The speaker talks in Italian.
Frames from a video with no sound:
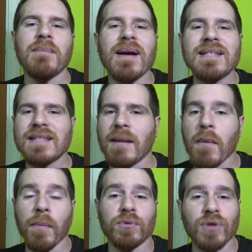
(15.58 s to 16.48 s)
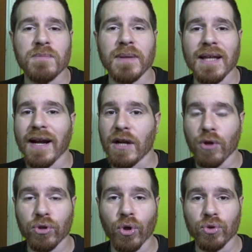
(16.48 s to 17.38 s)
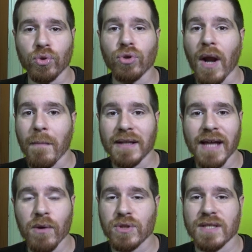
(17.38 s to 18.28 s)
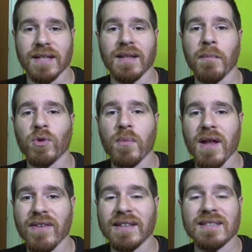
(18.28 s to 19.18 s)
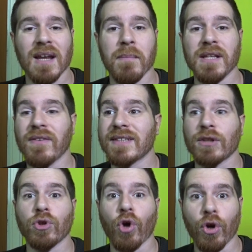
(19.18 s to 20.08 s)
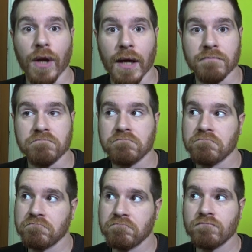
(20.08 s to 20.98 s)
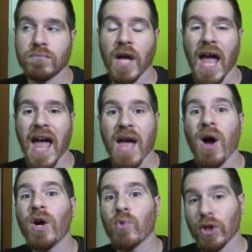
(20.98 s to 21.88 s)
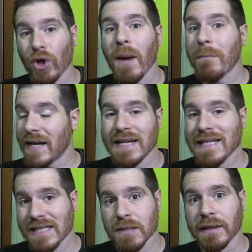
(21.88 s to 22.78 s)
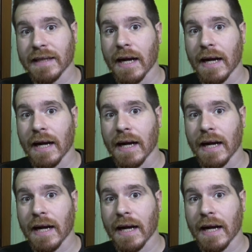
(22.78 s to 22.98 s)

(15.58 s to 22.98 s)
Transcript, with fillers: chi mai si sarebbe potuto aspettare che il noto conduttore Amadeus a settembre 2020 sarebbe diventato donna? e anche una donna bellissima tra